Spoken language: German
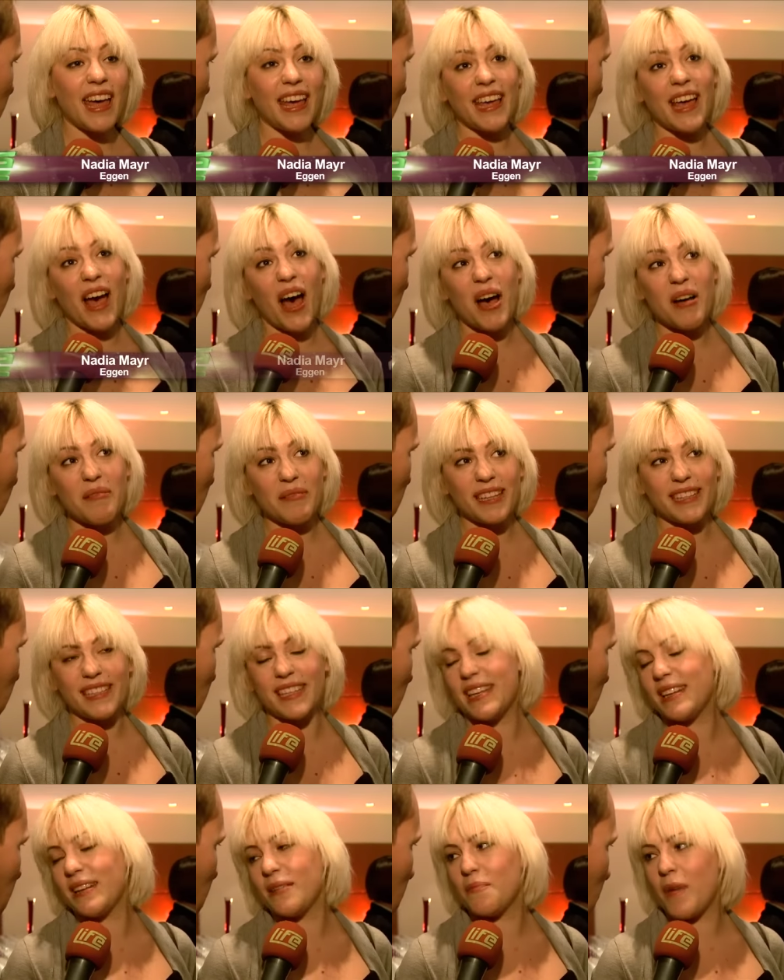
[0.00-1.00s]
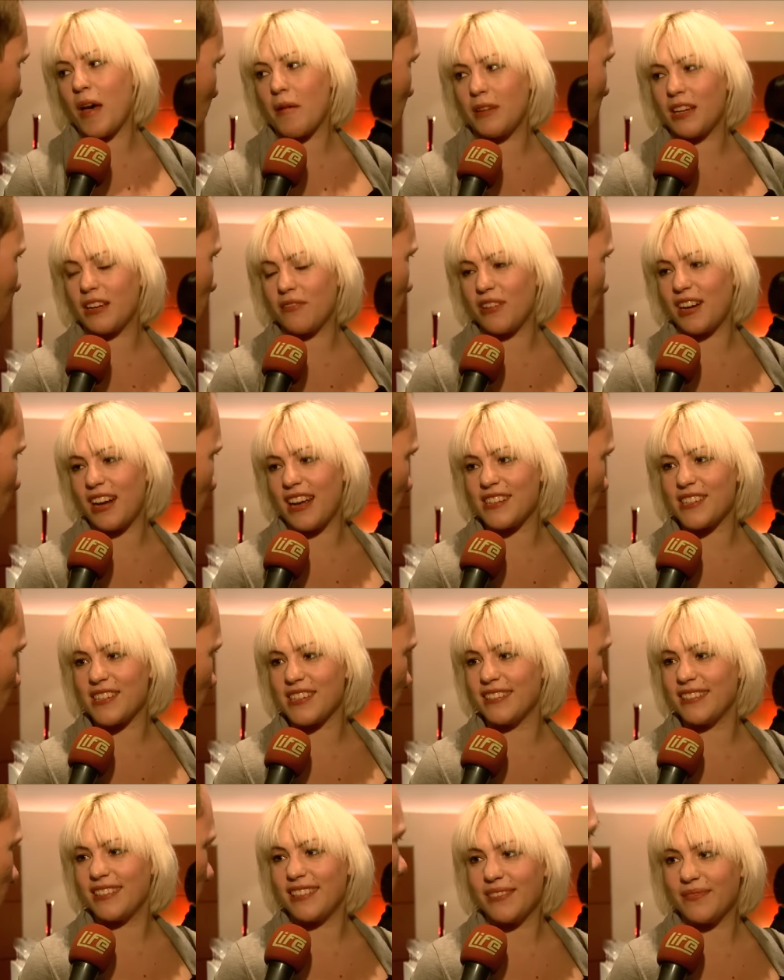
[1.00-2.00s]
Ich arbeite in Public
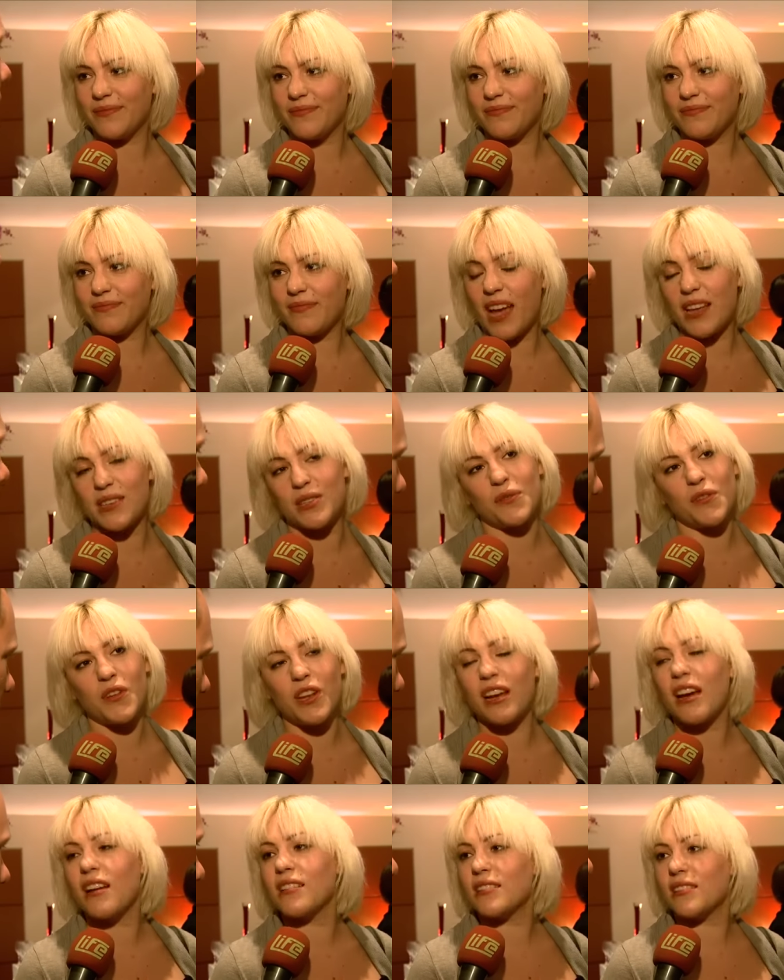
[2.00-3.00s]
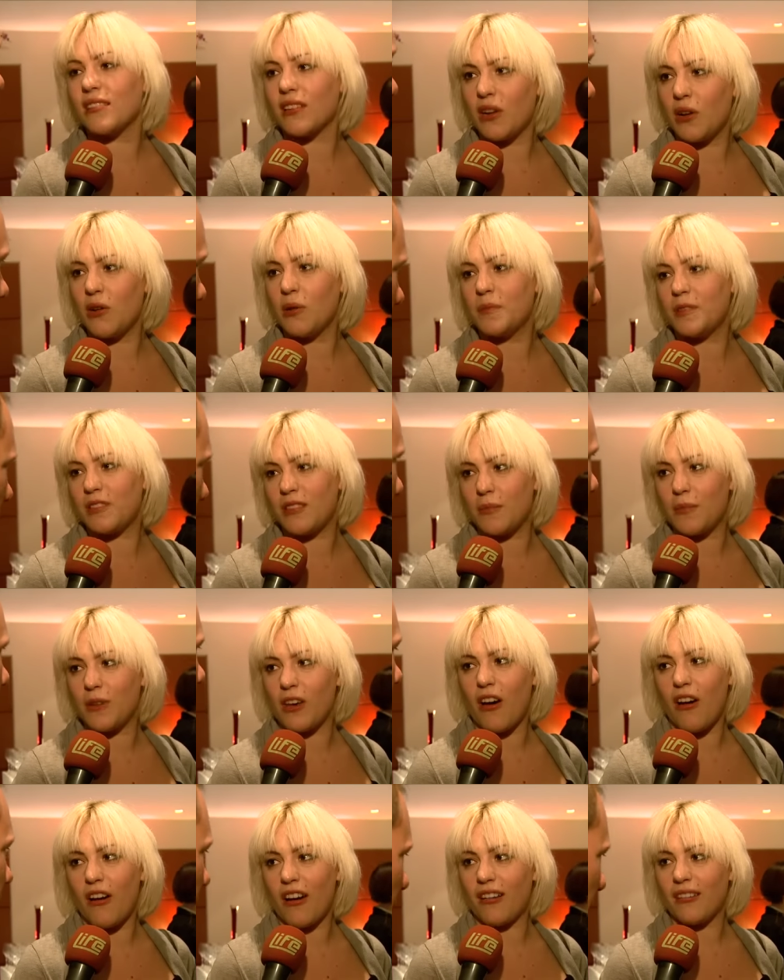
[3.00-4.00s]
Relations. Also für die ganzen Clubs, die
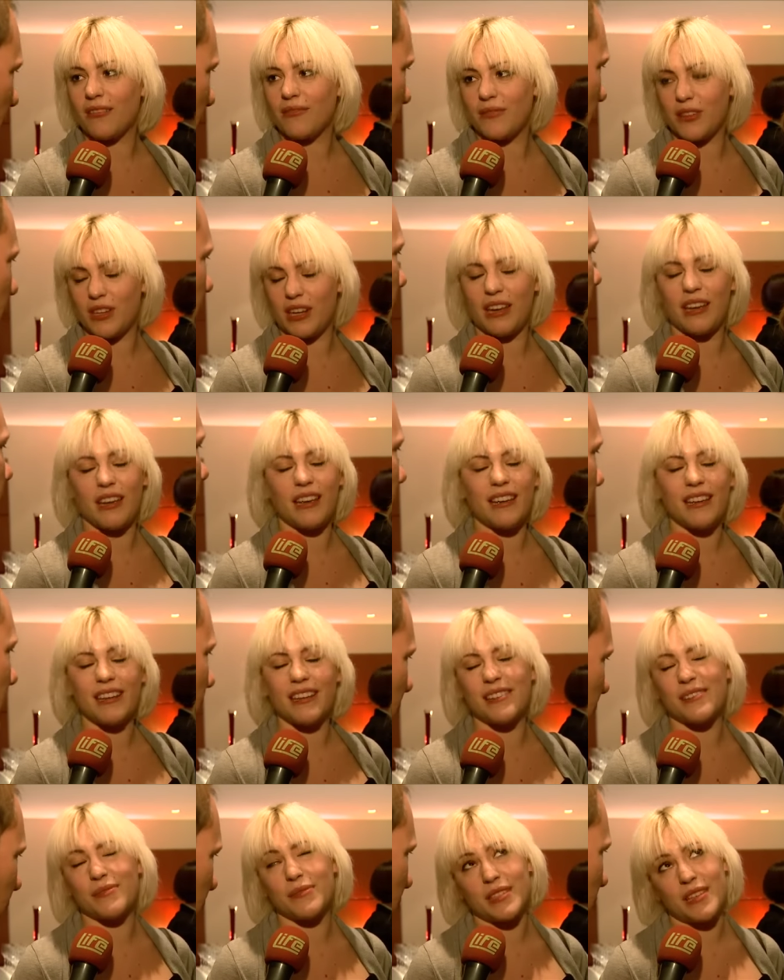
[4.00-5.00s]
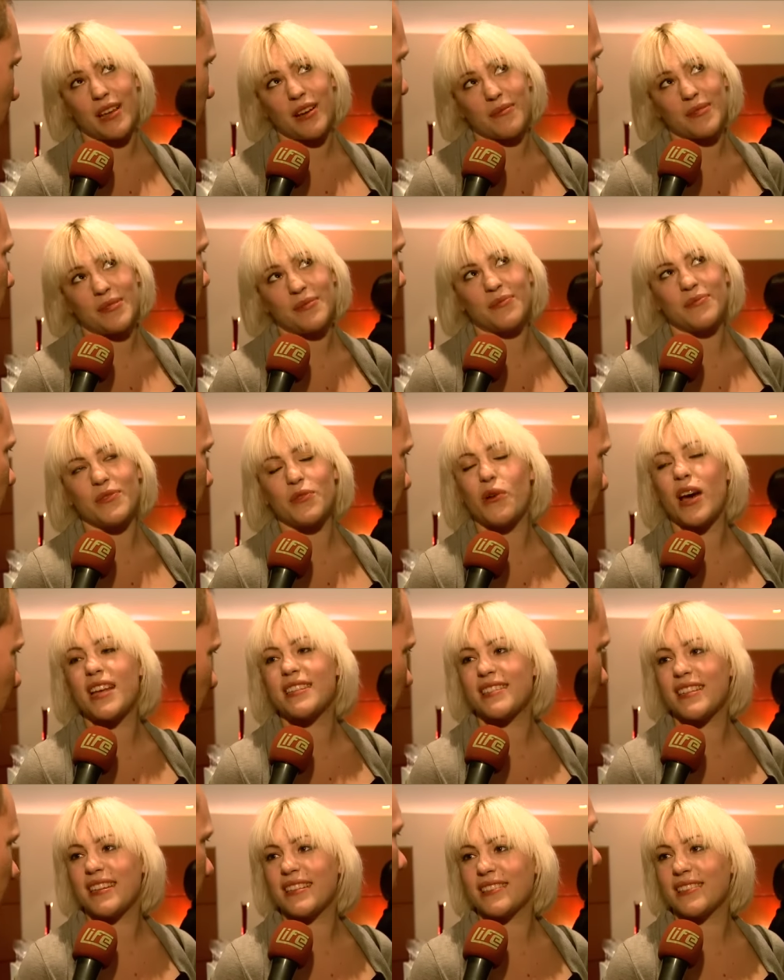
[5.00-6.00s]
PR, für die, wie sagt man,
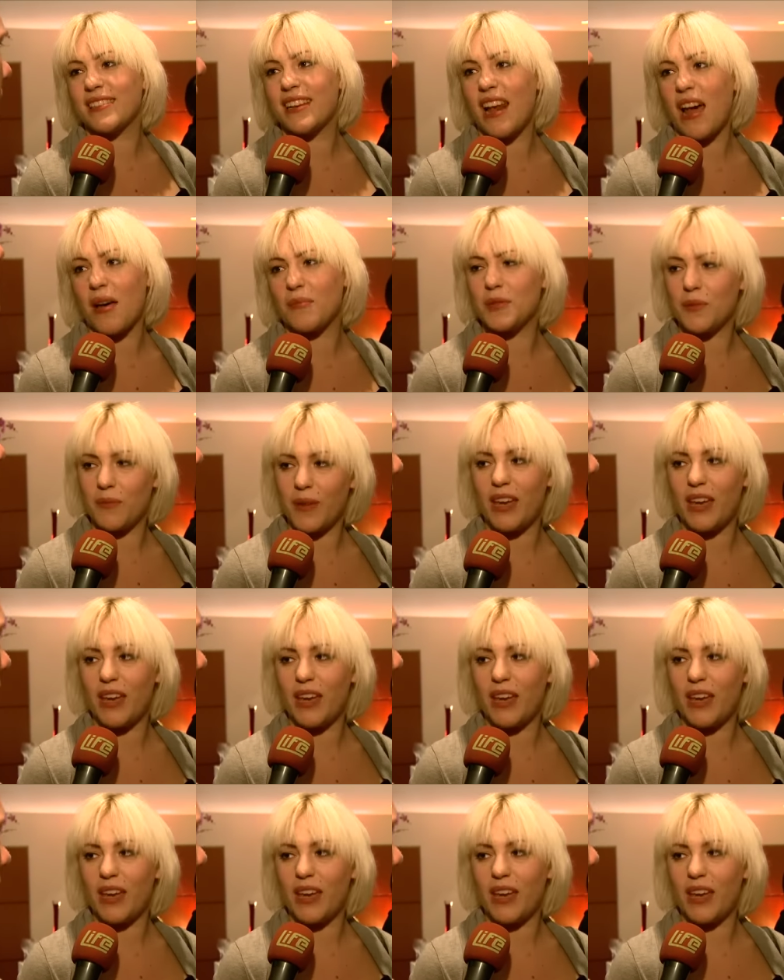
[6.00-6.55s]
West Clubs,